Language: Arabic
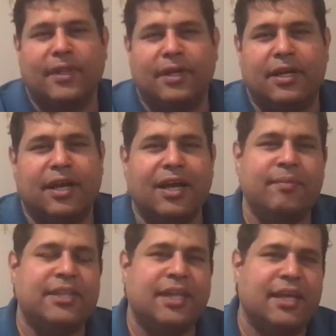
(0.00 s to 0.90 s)

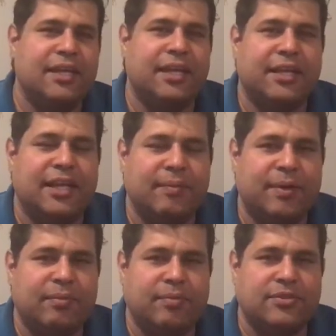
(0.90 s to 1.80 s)
الرقم الثاني اللي انا
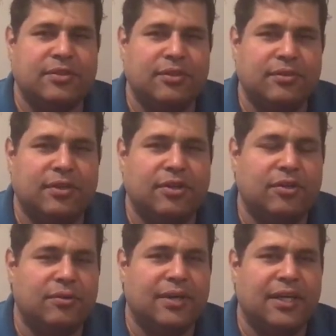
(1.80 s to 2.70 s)
دايما ببص له اللي
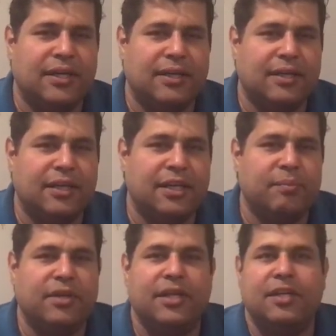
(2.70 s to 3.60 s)
هو اللي
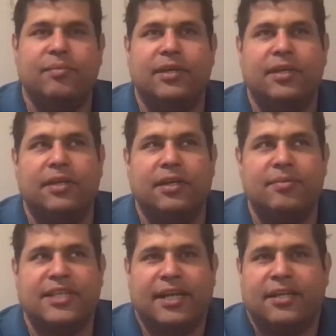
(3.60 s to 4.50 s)
بي اللي بي اللي
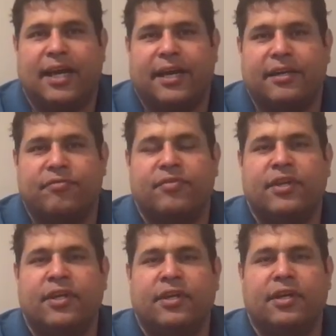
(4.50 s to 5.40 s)
بيساعدني اعرف
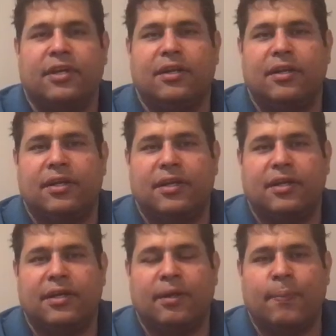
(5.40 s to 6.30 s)

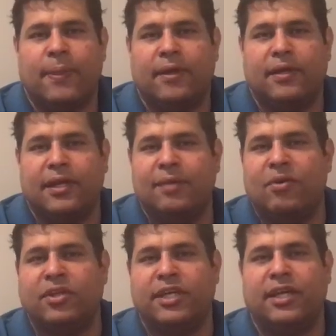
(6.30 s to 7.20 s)
ايه
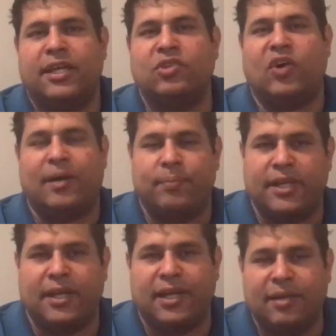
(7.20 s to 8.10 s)
المواضيع اللي انتم
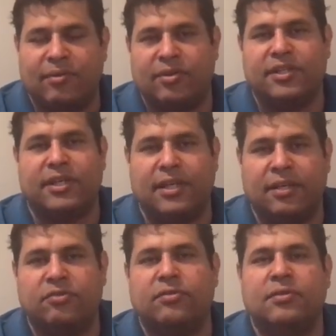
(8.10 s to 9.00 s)
حابينها ايه المواضيع اللي
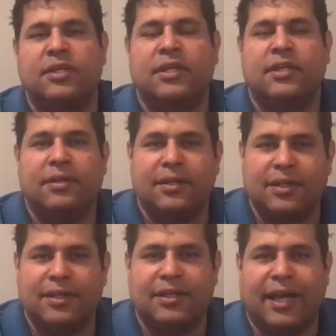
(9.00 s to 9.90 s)
انتم
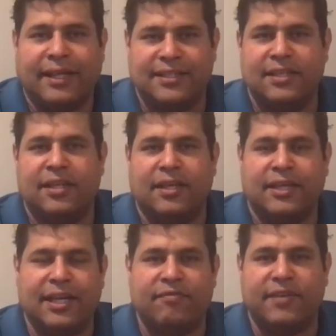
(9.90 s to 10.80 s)
آه، عايزيني
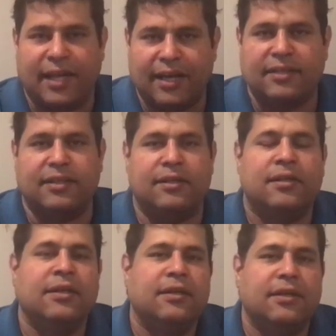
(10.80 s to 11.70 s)
اتكلم فيها اكتر
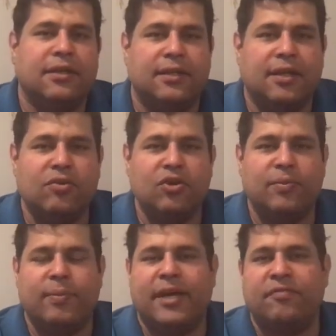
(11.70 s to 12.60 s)
آه، ده كله
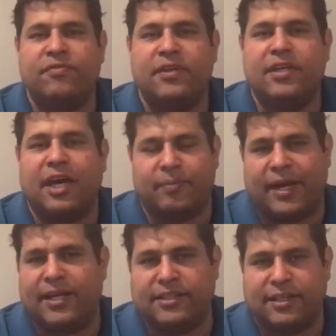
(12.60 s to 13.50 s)
بيبان في اربع
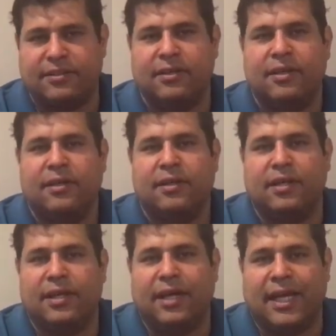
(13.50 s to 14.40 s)
حاجات
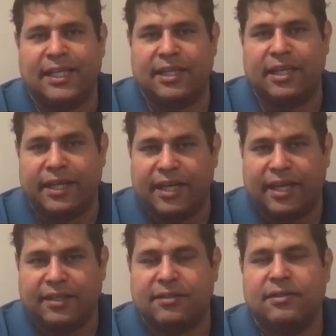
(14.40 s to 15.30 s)
آه، عدد
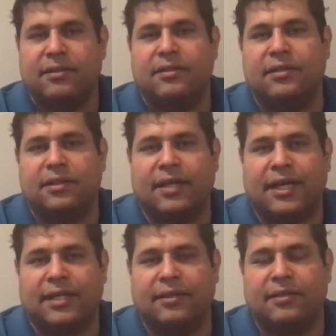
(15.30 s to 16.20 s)
اللايكات آه،
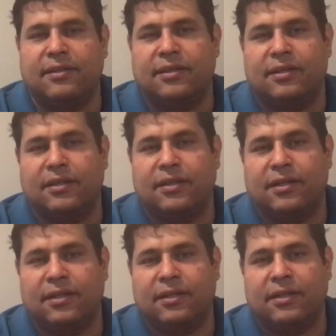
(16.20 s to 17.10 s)
عدد
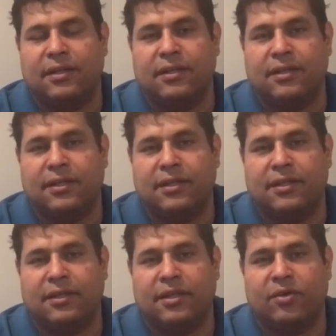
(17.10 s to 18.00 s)
آه،
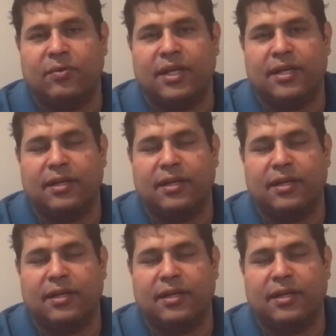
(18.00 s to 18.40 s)
اللي هو